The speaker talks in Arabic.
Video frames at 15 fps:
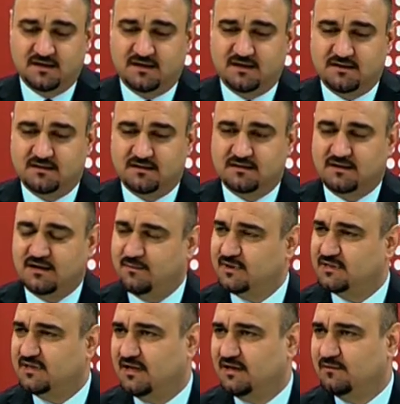آه، كما
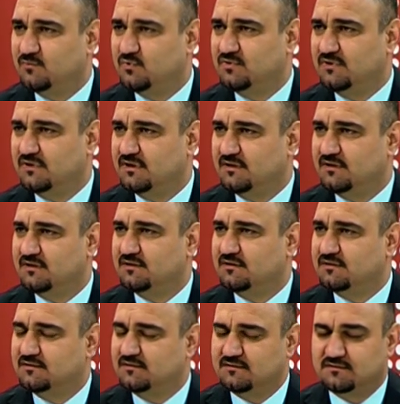تعلمون
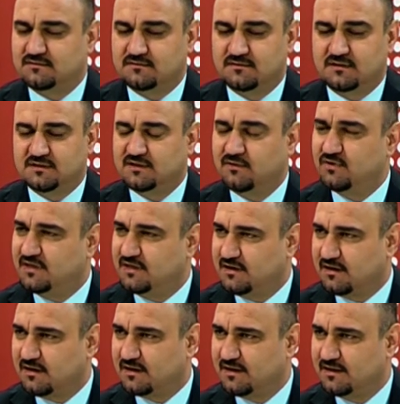الدولة
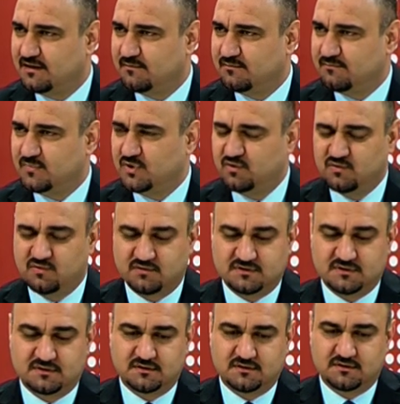العراقية منذ
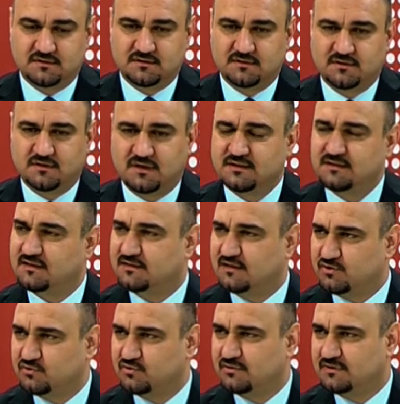آه، عدة
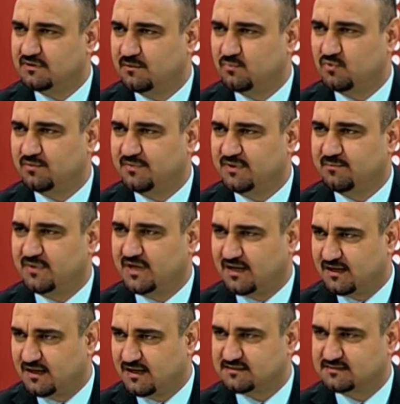أشهر تمر
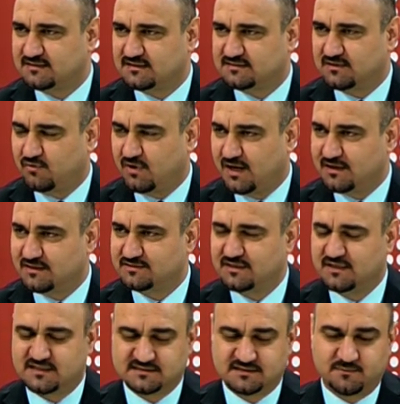بمرحلة حساسة وحرجة
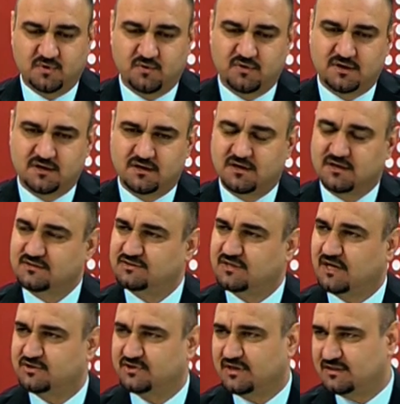لا سيما وخرج
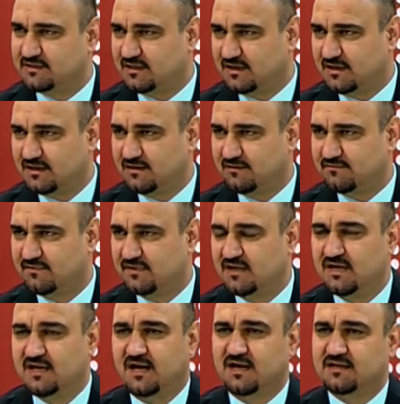عشرات الآلاف
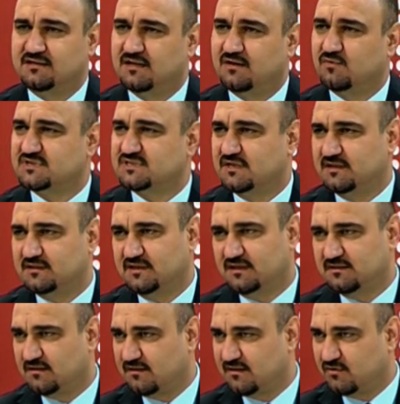حتى وصلت إلى
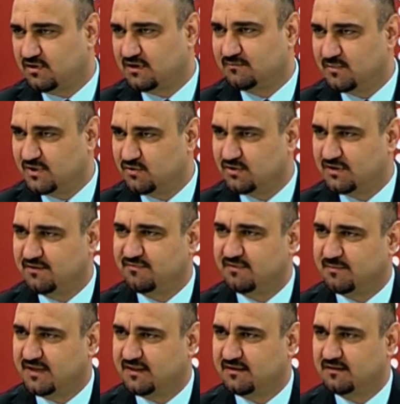تظاهرات مليونية في
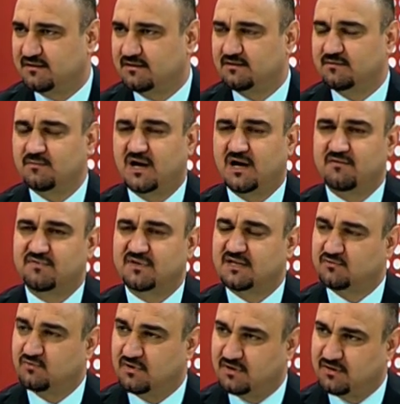بعض
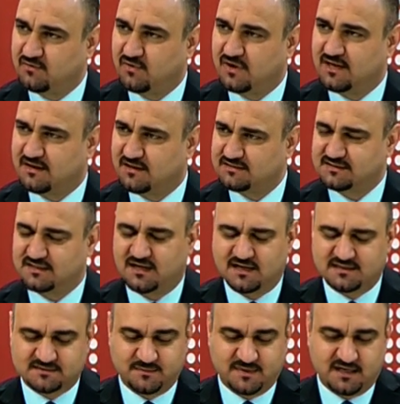المحافظات وعلى رأسها
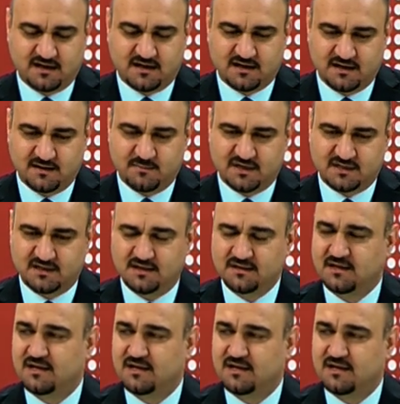العاصمة العراقية بغداد منذ